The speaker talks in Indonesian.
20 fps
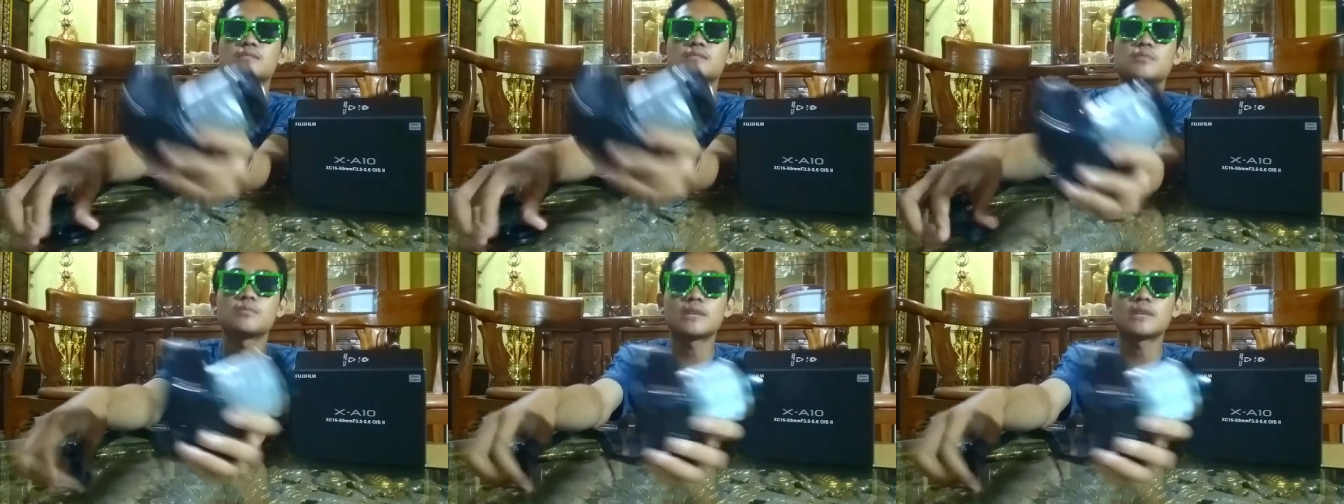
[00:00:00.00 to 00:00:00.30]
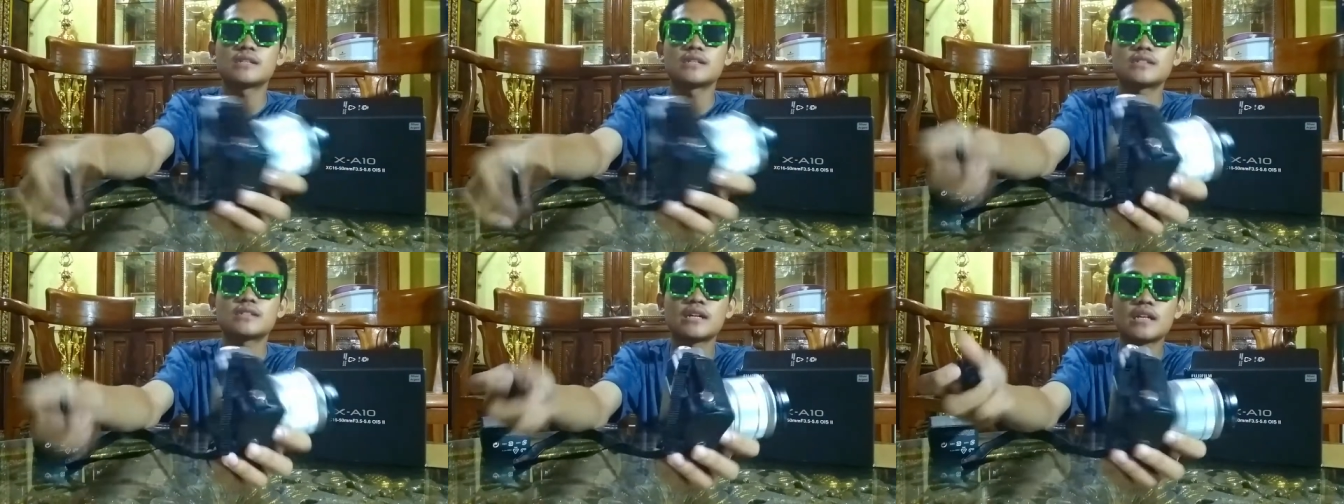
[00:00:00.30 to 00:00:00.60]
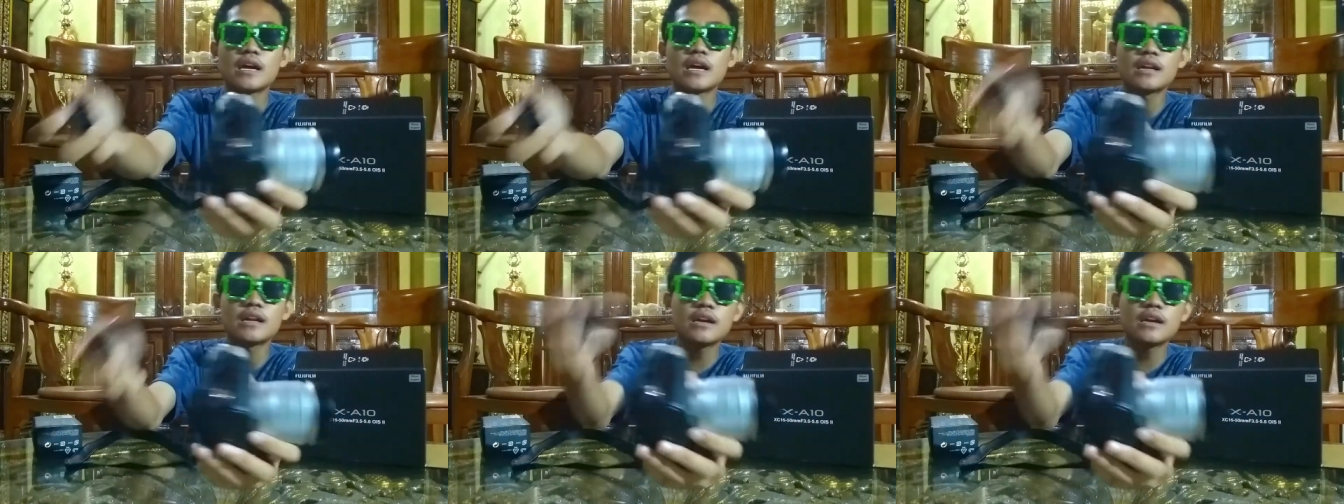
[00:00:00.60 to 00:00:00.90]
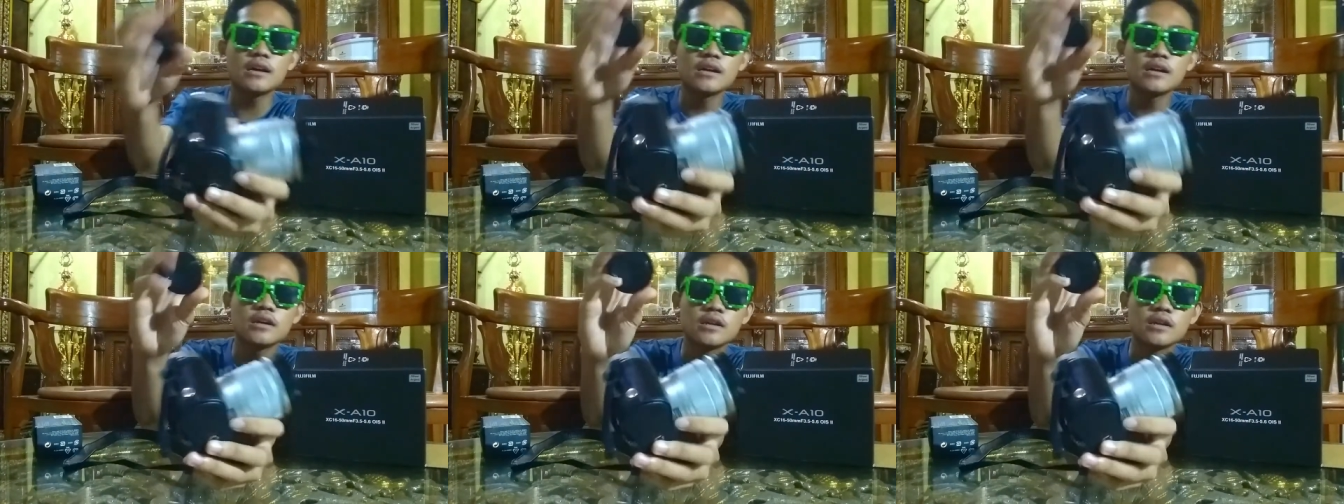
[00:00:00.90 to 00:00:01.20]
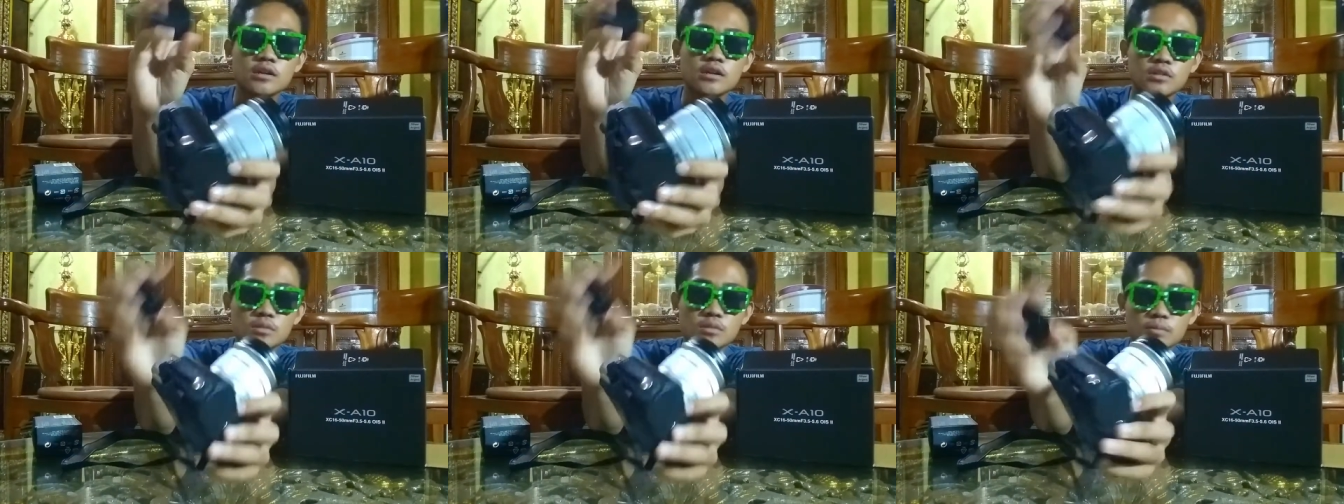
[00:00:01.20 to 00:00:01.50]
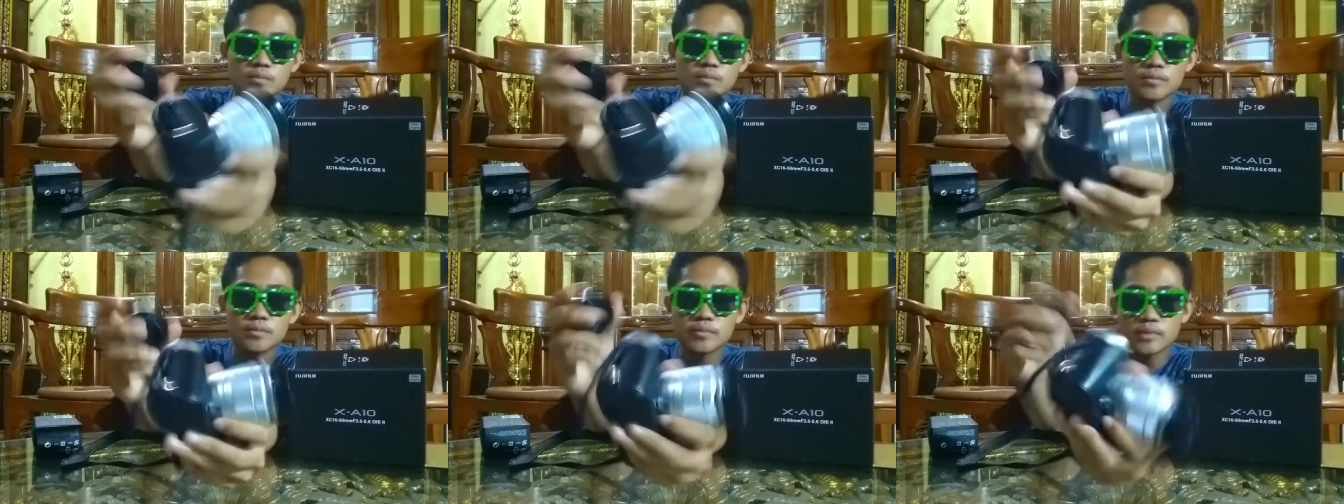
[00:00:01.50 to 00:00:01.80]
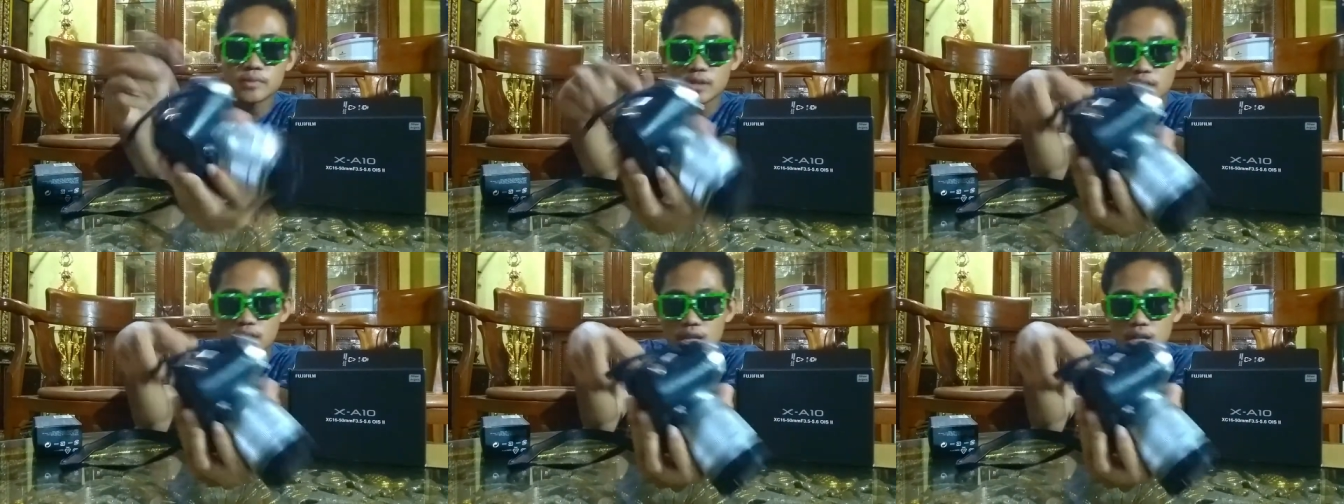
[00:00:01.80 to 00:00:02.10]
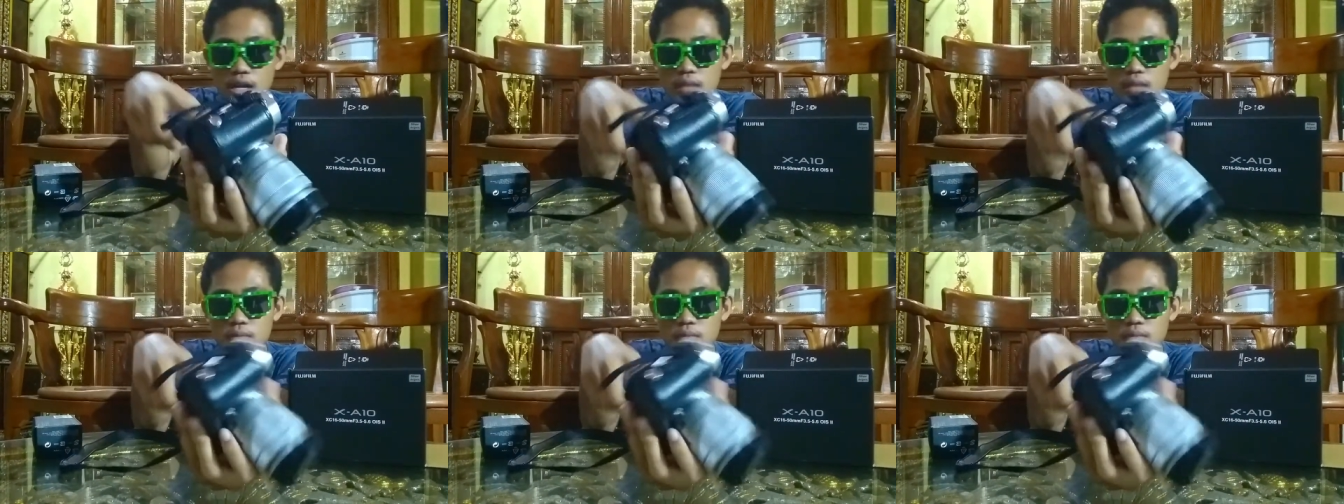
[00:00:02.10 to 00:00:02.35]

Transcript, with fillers: sebelum lensanya ada itu di dalam